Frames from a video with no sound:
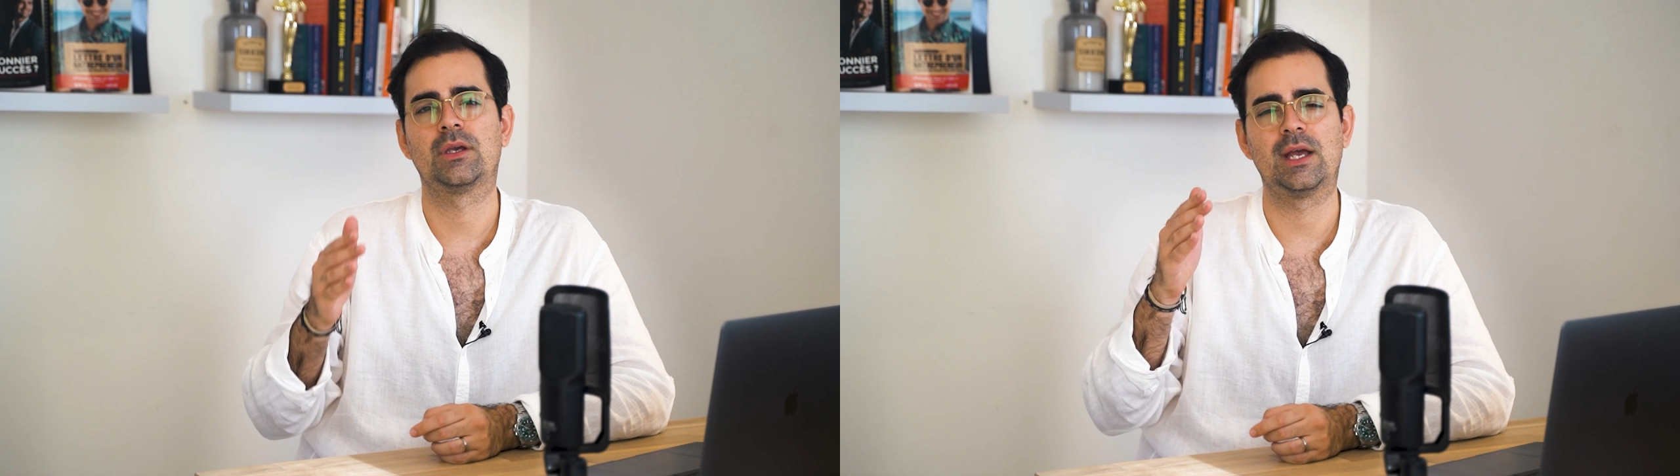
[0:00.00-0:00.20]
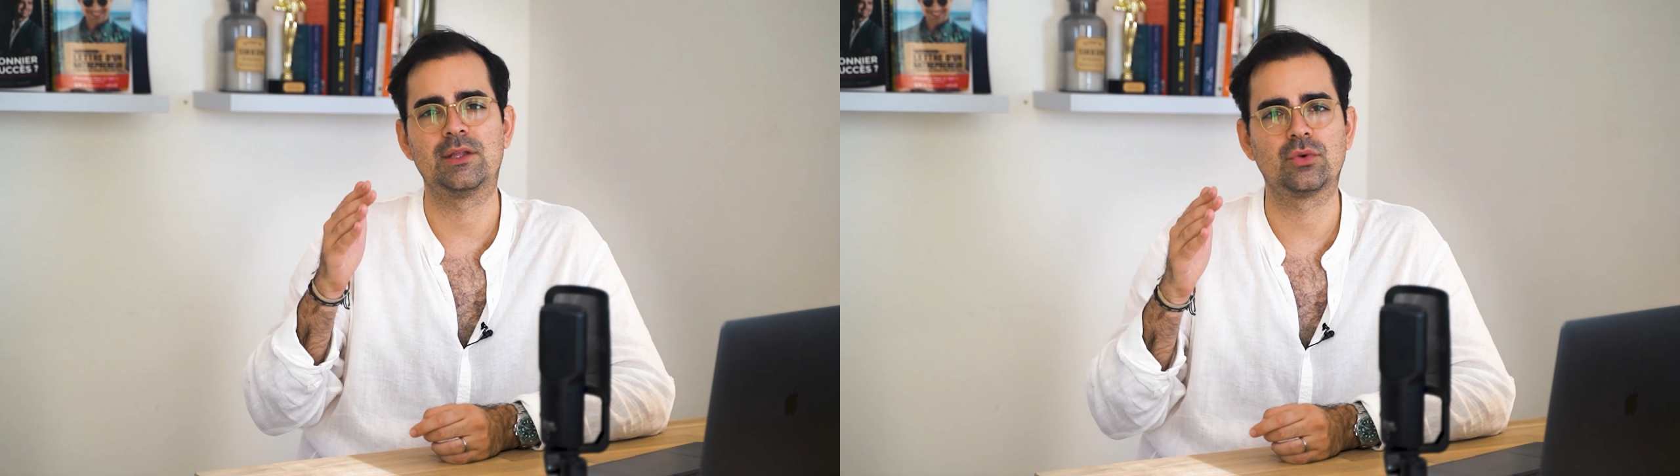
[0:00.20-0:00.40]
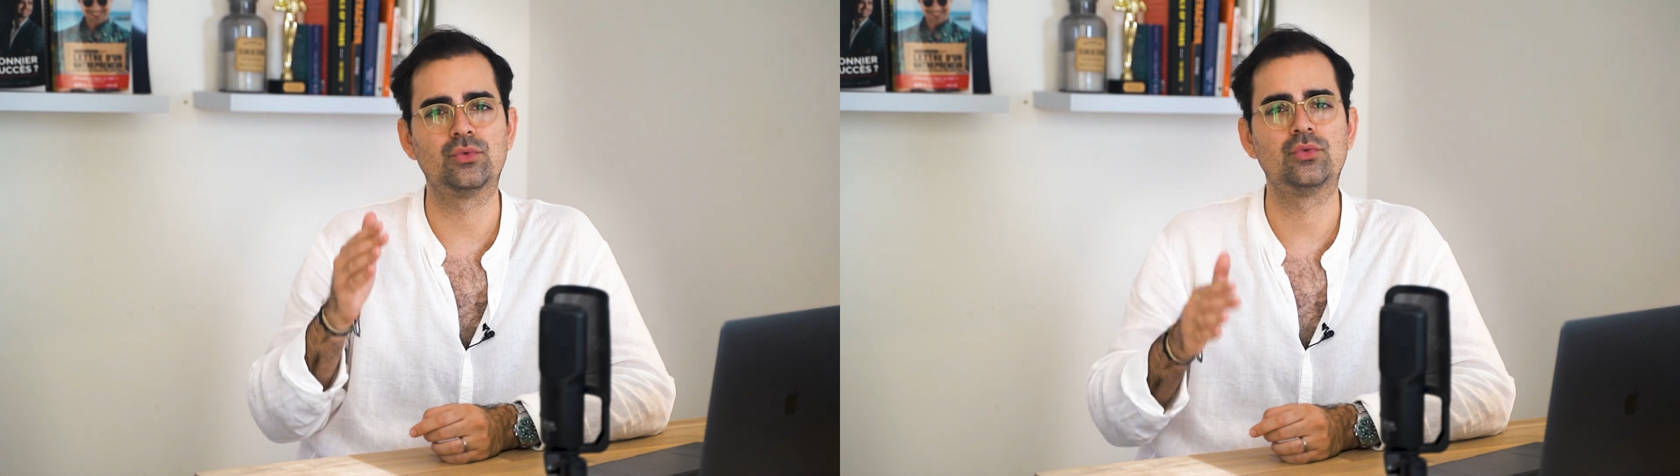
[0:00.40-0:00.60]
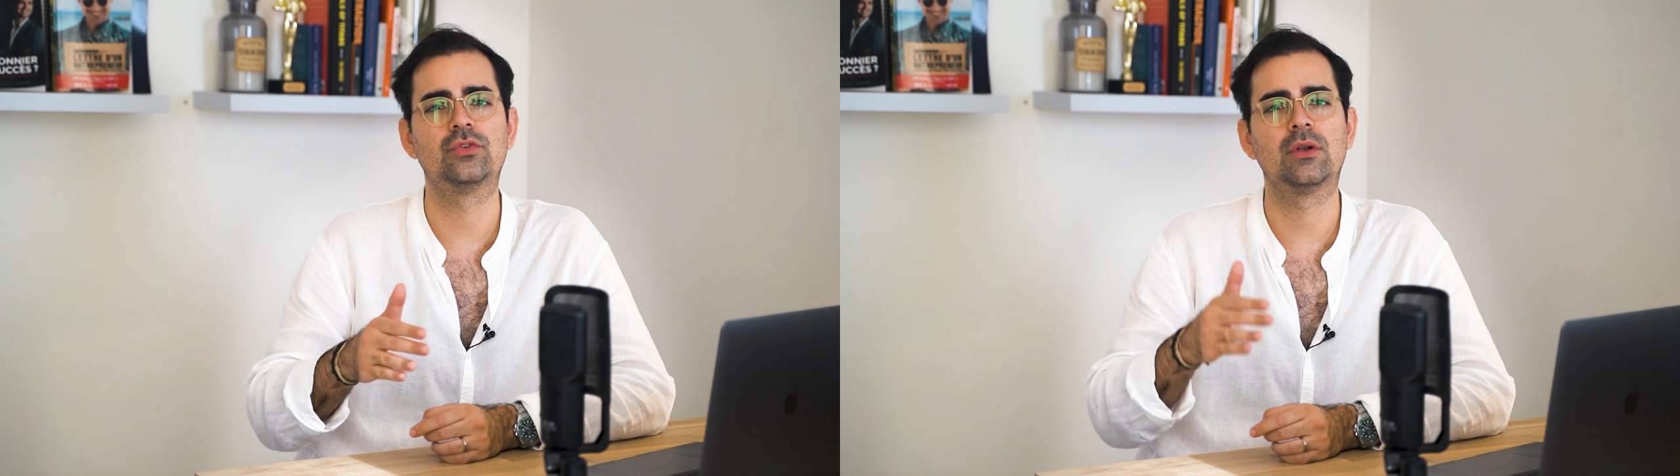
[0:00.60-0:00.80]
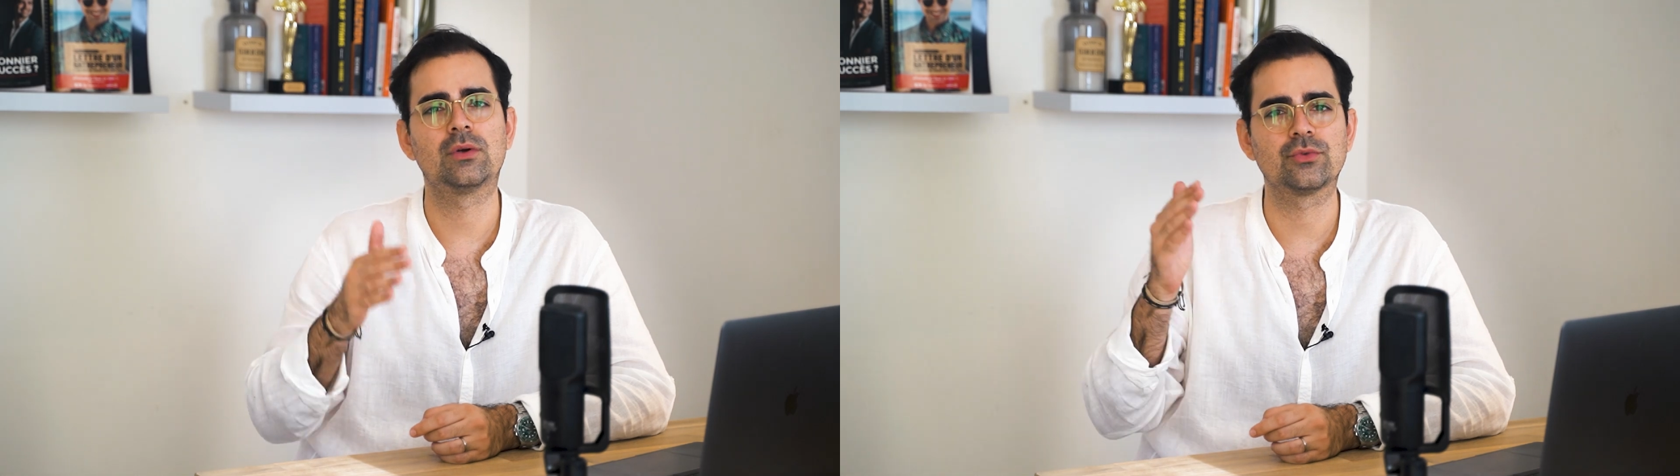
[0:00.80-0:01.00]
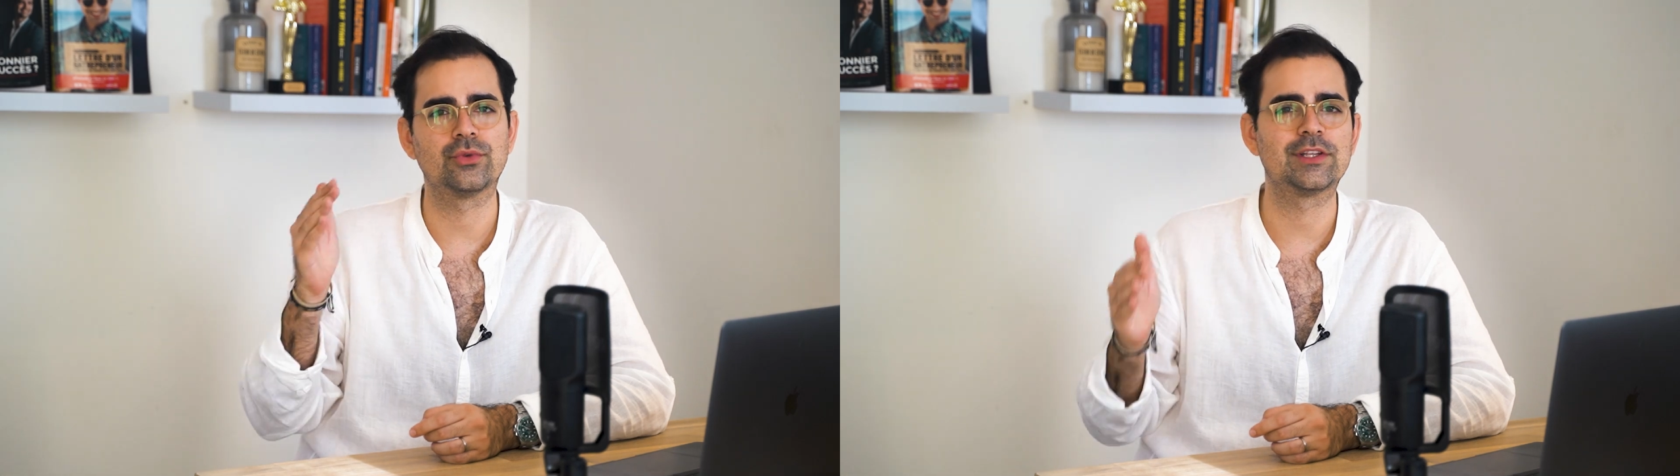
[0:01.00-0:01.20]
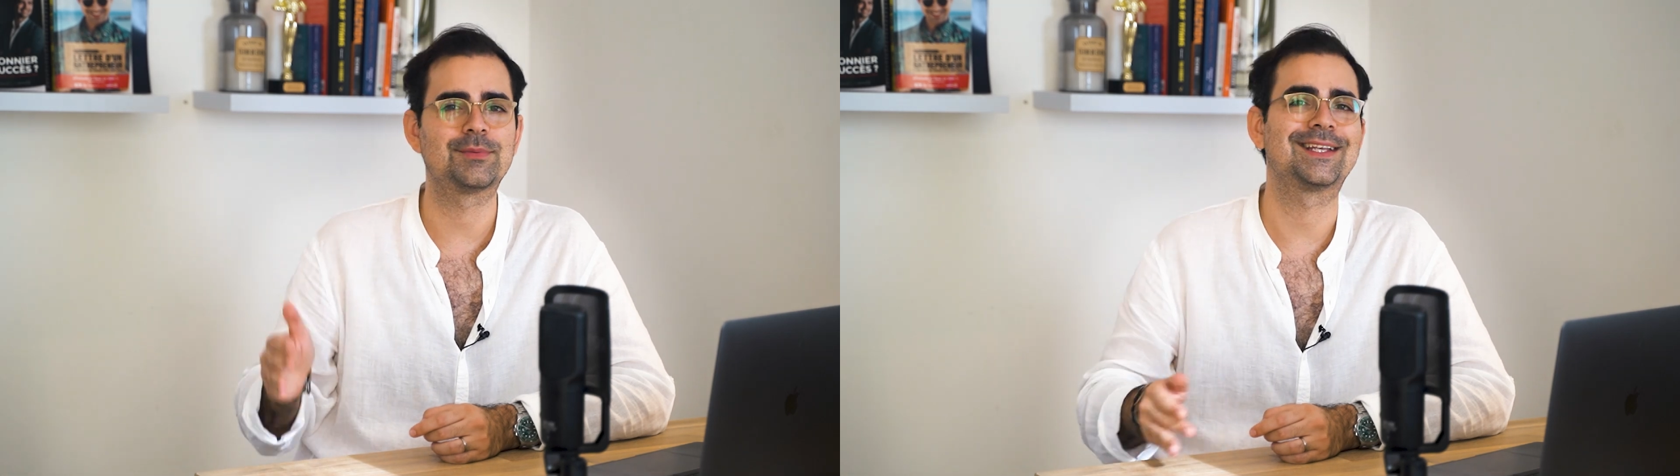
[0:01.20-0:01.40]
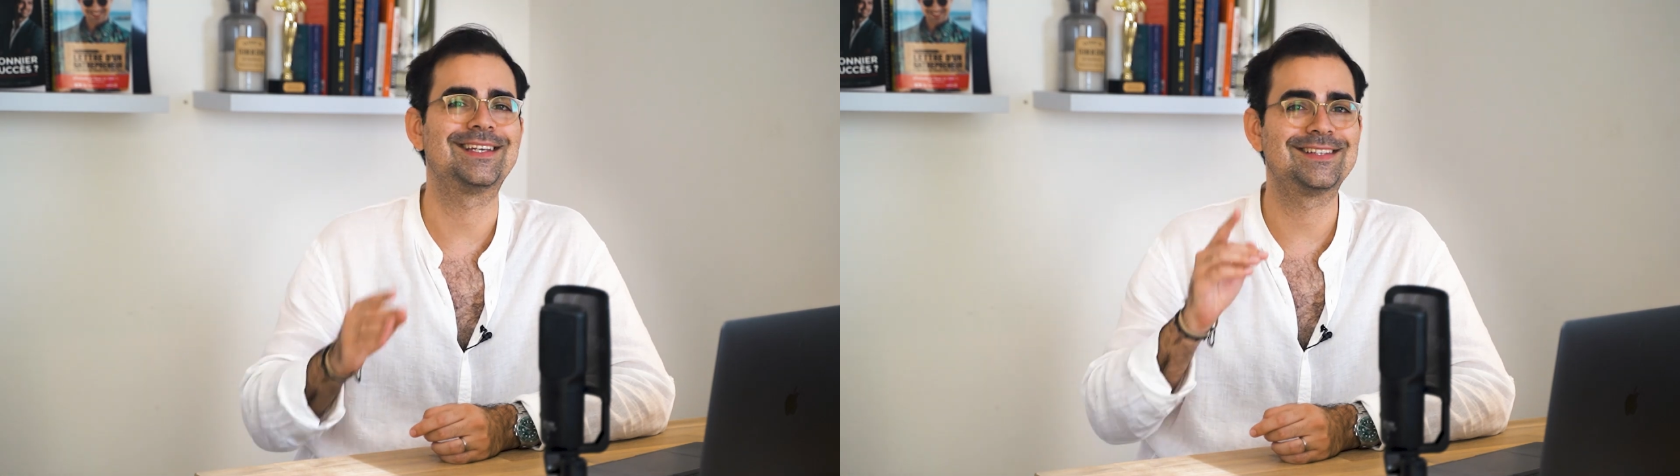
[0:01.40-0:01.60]
Être tout seul quand on est
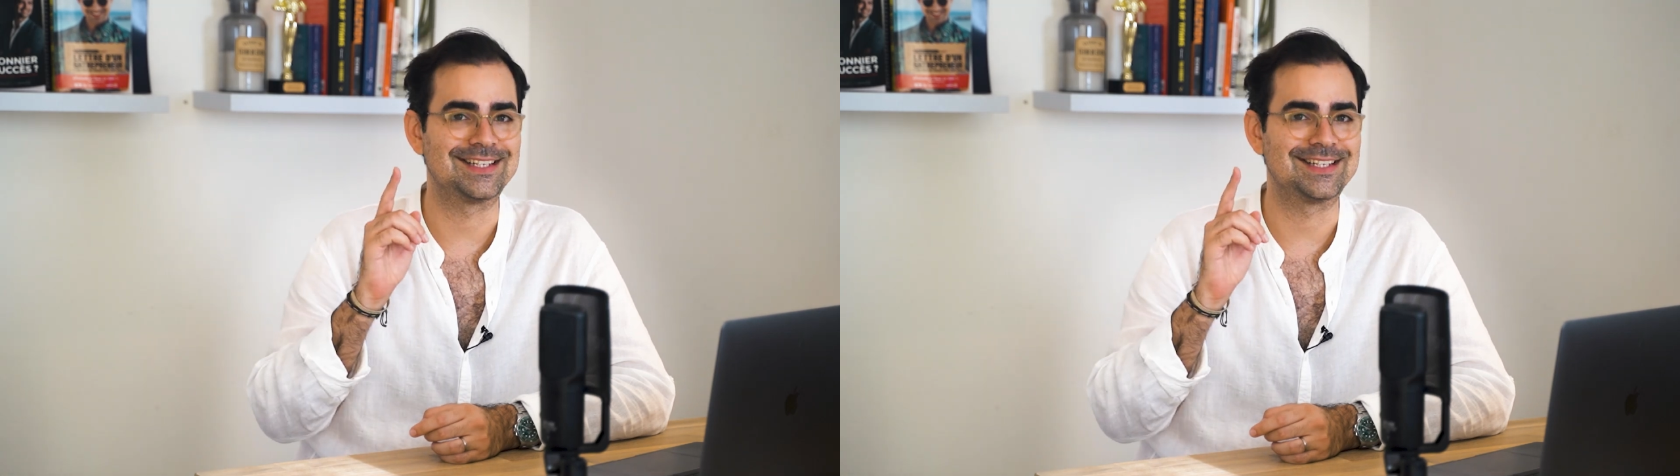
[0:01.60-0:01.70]
expatrié,